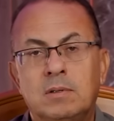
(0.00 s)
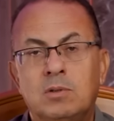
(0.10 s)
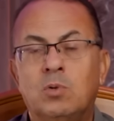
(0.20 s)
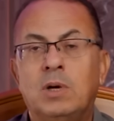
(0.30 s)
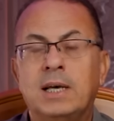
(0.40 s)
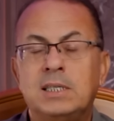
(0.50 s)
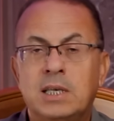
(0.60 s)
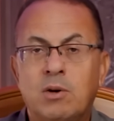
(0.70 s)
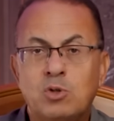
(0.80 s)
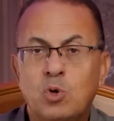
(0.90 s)
يقول لي عايز
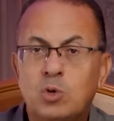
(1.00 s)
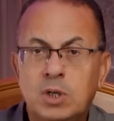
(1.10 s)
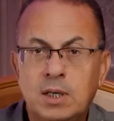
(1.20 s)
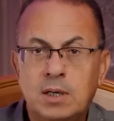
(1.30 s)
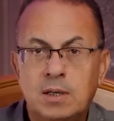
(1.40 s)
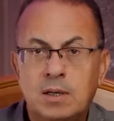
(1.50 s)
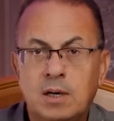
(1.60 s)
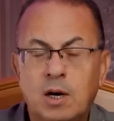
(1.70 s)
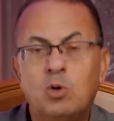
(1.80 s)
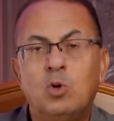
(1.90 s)
تتجوز اختي
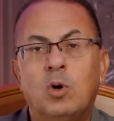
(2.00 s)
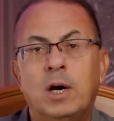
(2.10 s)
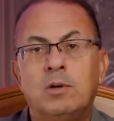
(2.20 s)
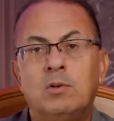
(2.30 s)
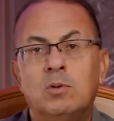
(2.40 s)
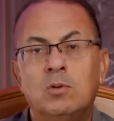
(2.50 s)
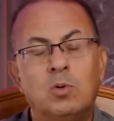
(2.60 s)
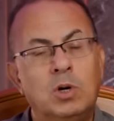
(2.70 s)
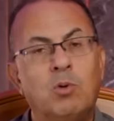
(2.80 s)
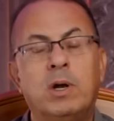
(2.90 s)
اقول له ايوه
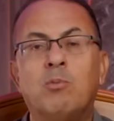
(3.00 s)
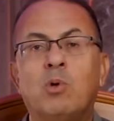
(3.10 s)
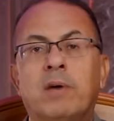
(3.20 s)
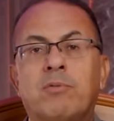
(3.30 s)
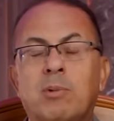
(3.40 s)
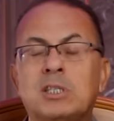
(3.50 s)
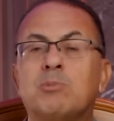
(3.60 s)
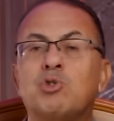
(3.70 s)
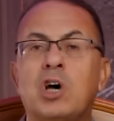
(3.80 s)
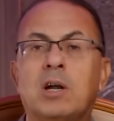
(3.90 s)
يقول لي وانا موافق بس
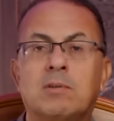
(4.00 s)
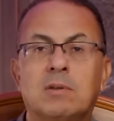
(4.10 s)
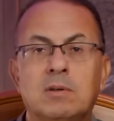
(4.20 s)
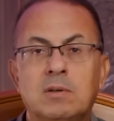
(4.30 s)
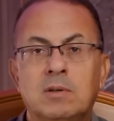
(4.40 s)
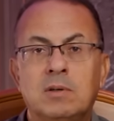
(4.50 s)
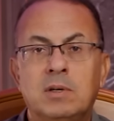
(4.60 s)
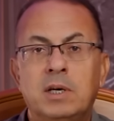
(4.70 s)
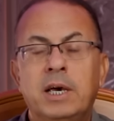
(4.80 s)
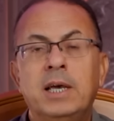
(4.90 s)
بشرط
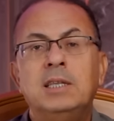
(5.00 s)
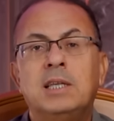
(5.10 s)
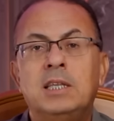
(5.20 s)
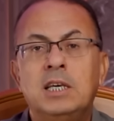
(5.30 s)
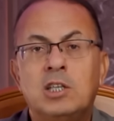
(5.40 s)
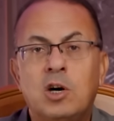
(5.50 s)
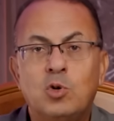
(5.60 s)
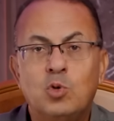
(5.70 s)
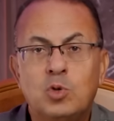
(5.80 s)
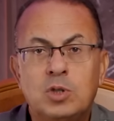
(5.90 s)
انت تيجي
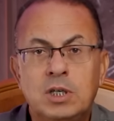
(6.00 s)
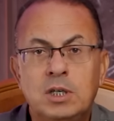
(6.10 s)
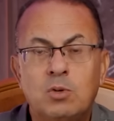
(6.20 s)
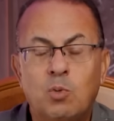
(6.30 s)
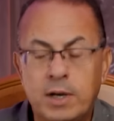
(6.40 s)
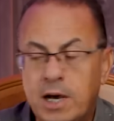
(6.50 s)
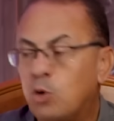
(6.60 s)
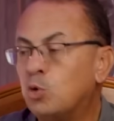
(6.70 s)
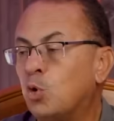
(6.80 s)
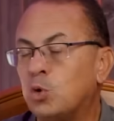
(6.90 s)
تاخد اختي وانا
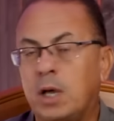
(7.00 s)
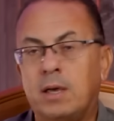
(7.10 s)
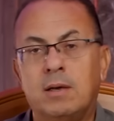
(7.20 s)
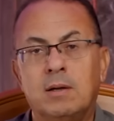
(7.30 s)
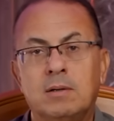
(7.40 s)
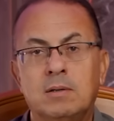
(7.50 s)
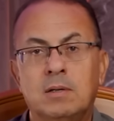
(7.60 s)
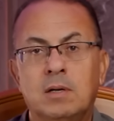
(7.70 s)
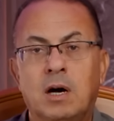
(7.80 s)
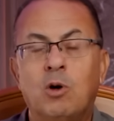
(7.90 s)
اخد اختك
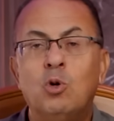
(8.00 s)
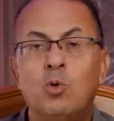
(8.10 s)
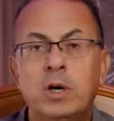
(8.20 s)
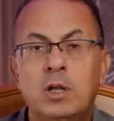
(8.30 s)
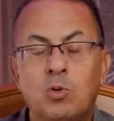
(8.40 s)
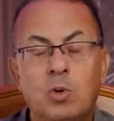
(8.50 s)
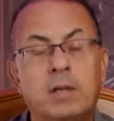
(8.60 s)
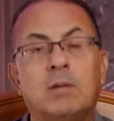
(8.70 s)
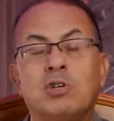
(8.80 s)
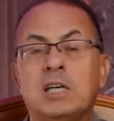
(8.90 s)
اقول له ايه تقول
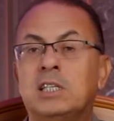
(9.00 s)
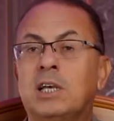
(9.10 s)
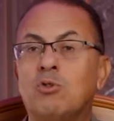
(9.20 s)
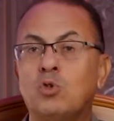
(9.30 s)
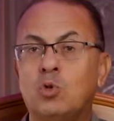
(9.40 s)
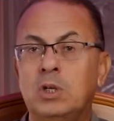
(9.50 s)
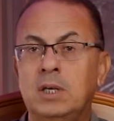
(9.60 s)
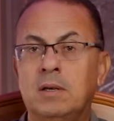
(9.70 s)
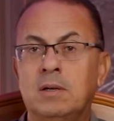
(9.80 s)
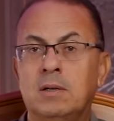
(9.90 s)
انت مش عايز تتجوز
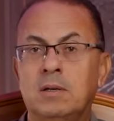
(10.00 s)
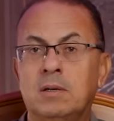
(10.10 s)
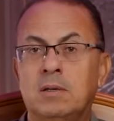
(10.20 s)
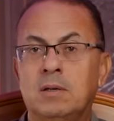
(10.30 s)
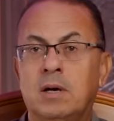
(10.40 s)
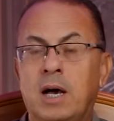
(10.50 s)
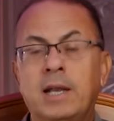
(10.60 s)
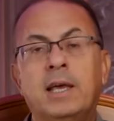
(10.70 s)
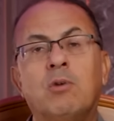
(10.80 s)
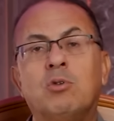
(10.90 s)
اختي
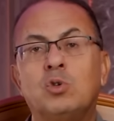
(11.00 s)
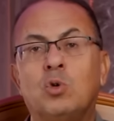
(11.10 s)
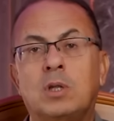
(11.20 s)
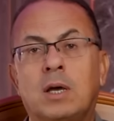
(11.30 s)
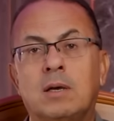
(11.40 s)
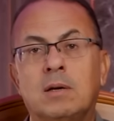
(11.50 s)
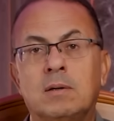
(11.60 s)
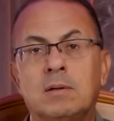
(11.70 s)
انا اتجوز اختك